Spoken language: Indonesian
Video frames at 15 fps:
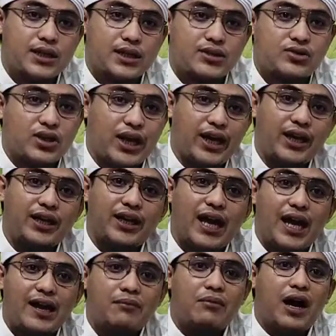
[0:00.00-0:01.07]

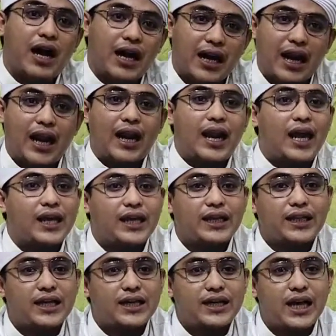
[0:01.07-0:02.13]
Sehingga mengenallah
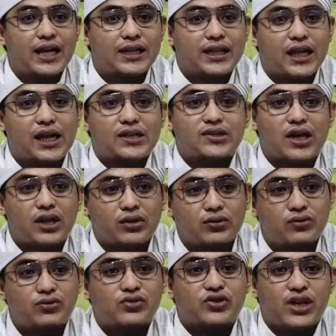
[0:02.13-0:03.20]
kita di antara
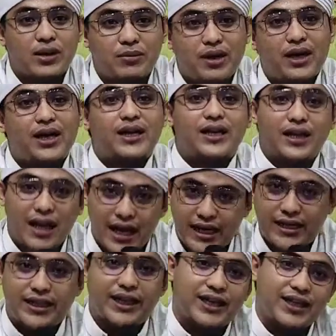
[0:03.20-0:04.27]
satu sama
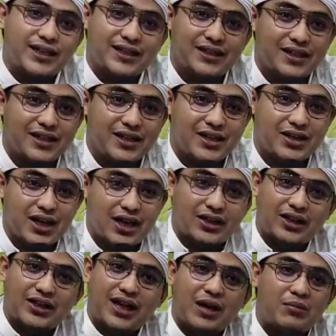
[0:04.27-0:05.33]
lainnya.
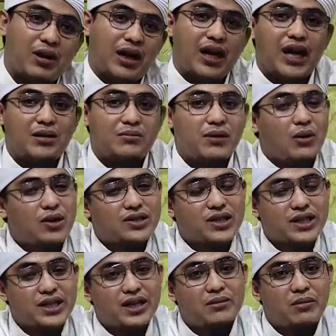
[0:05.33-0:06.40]
Yang tidak melihat
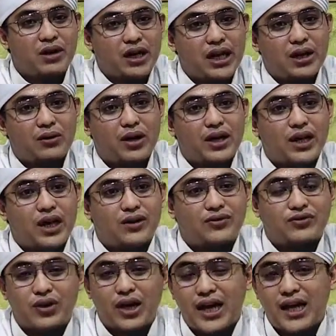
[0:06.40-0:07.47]
bahwasanya beliau
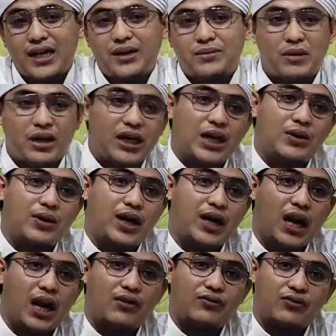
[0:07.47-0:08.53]
adalah fulan, beliau
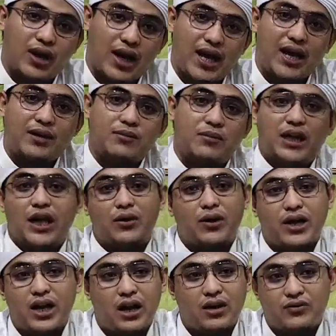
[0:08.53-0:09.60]
adalah fulan,
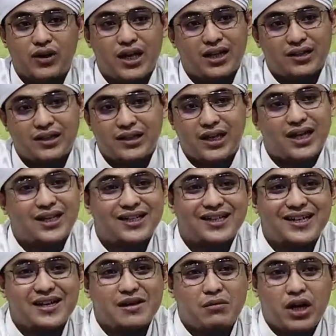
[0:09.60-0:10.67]
beliau adalah fulan. Tidak.
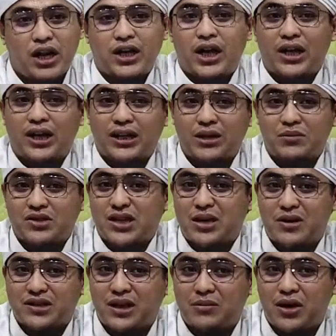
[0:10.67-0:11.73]
Melainkan kita
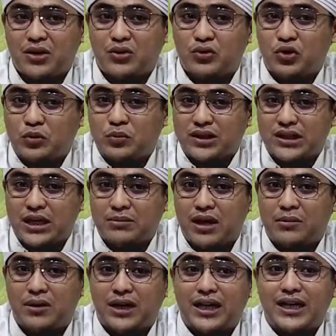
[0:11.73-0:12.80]
bersama-sama duduk
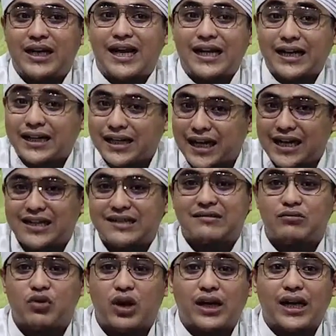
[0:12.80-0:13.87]
bersama mendengarkan
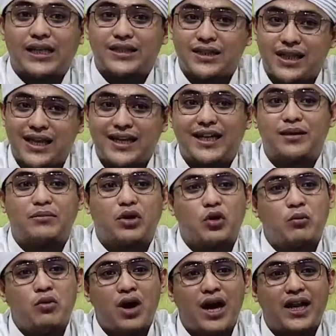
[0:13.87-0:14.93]
sebuah kajian yang
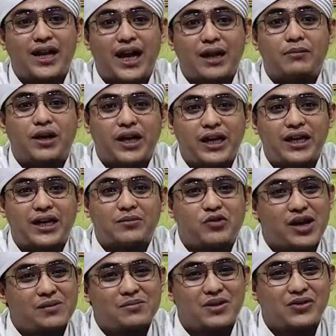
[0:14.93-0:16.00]
berhubungan dengan baginda
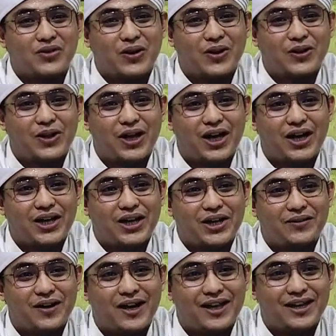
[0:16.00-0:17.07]
Muhammad sallallahu
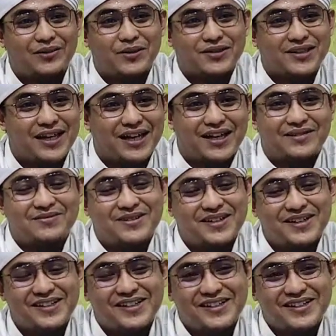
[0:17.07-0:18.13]
alaihi wasallam.
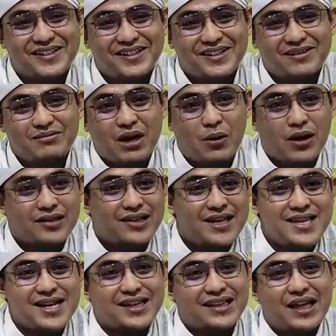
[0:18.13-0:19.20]

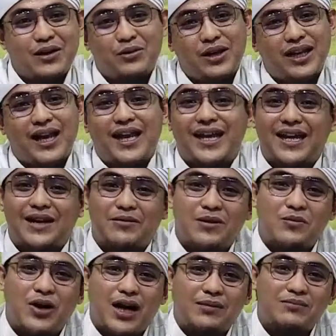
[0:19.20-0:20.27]
Bahwasanya ketahuilah
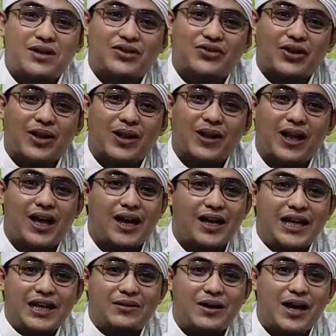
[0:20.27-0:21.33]
Nabi Muhammad sallallahu
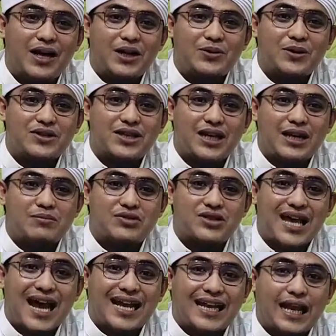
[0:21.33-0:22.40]
alaihi wasallam
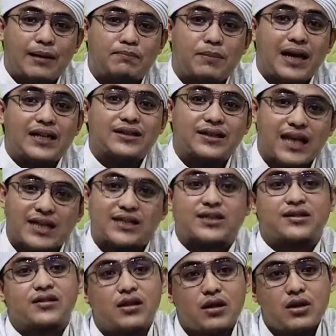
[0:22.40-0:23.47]
sangatlah
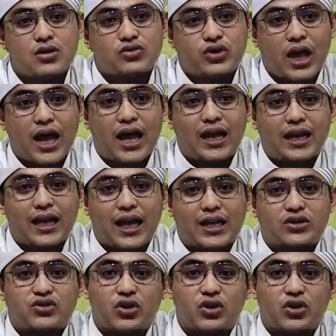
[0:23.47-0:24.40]
pantas sangatlah